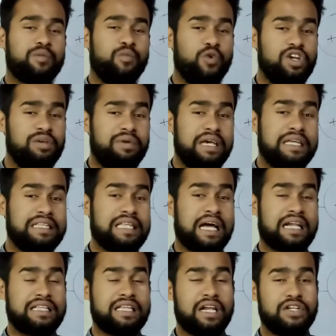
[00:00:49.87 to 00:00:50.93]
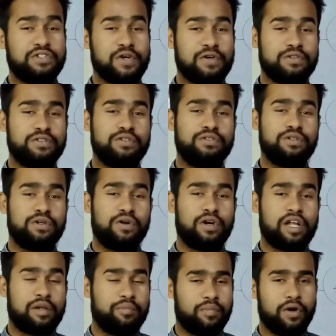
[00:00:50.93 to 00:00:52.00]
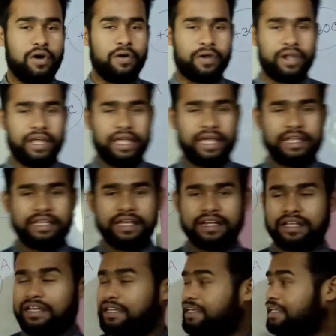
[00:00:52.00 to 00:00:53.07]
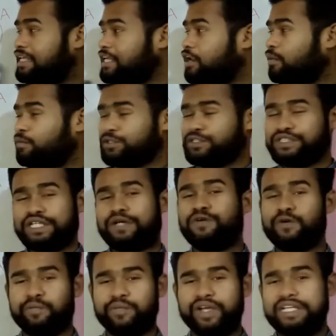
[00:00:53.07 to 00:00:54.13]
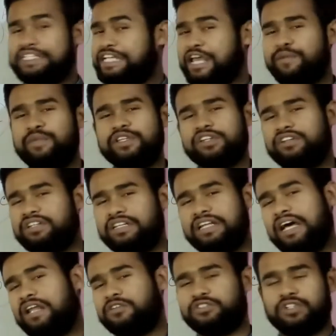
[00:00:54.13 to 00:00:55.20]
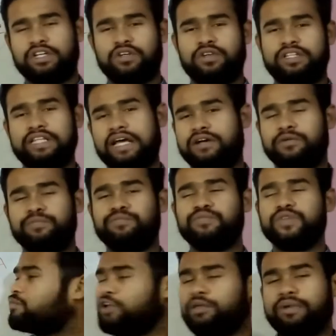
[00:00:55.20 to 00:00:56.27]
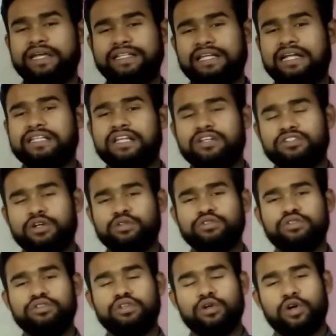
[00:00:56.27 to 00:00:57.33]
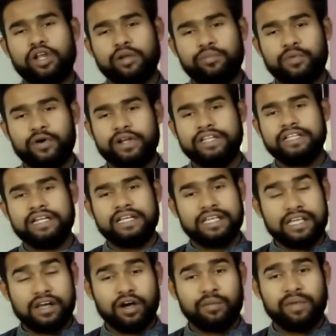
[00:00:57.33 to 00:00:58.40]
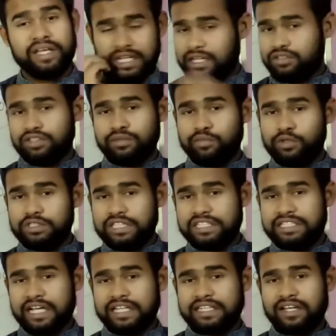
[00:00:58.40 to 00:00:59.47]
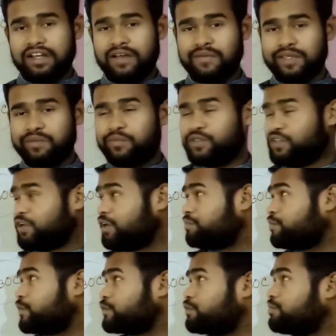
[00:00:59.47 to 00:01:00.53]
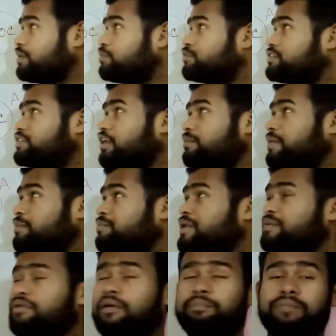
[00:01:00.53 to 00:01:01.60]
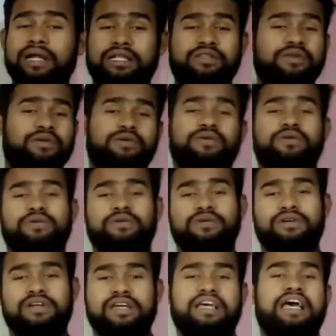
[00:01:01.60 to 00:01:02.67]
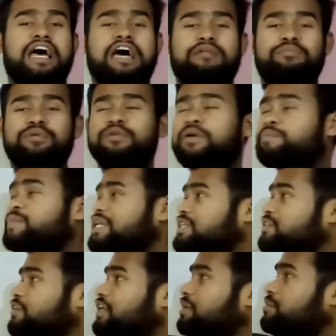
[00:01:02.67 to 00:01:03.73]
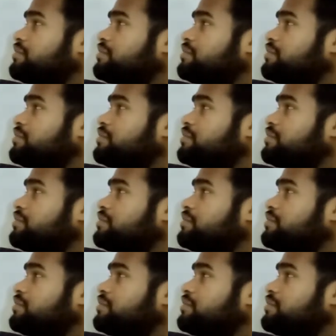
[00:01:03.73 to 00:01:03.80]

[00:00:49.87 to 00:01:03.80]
পরিবাহী তার দ্বারা সংযুক্ত করার পর এদের কি অবস্থা ঘটবে সেই বিষয়টা নিয়ে আলোচনা করি দেখো পরিবাহী তার দ্বারা সংযুক্ত করার পর এদের কি হবে এটা যদি বুঝতে চাই তাহলে আমাদের প্রথমে প্রথমেই বুঝতে হবে বিভব পার্থক্য আর বিভব পার্থক্যের